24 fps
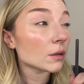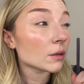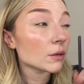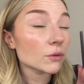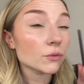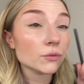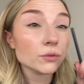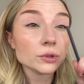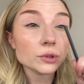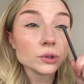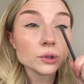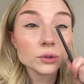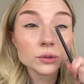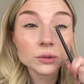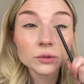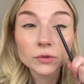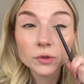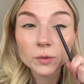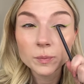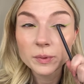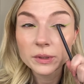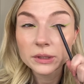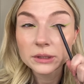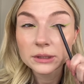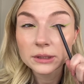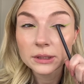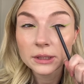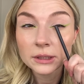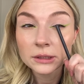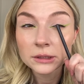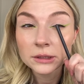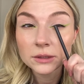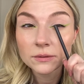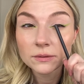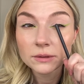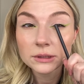Вот тут вот
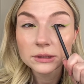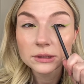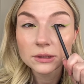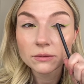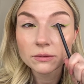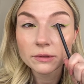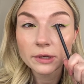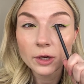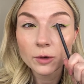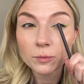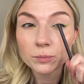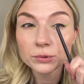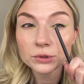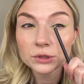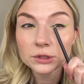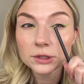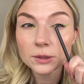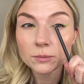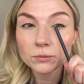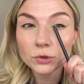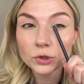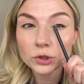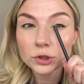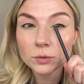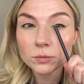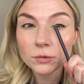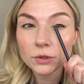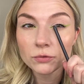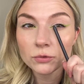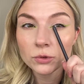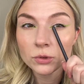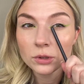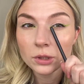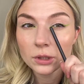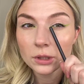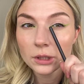пространство оставляю пустым, то есть у меня
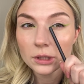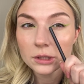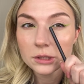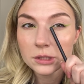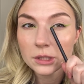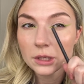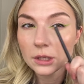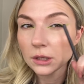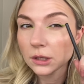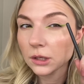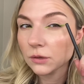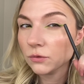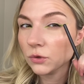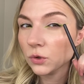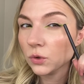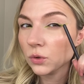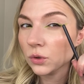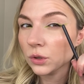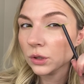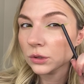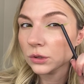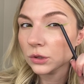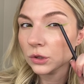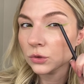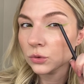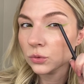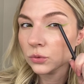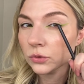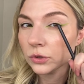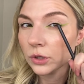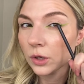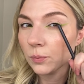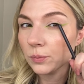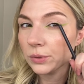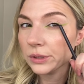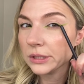внутренняя стрелка выходит, и тут
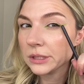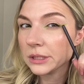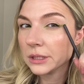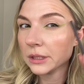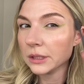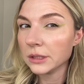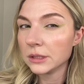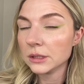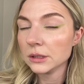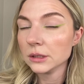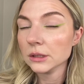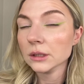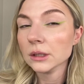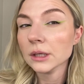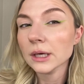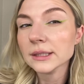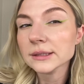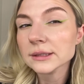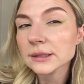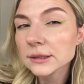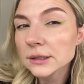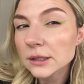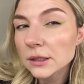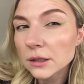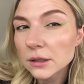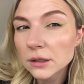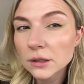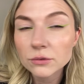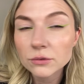как бы из середины глаза стрелка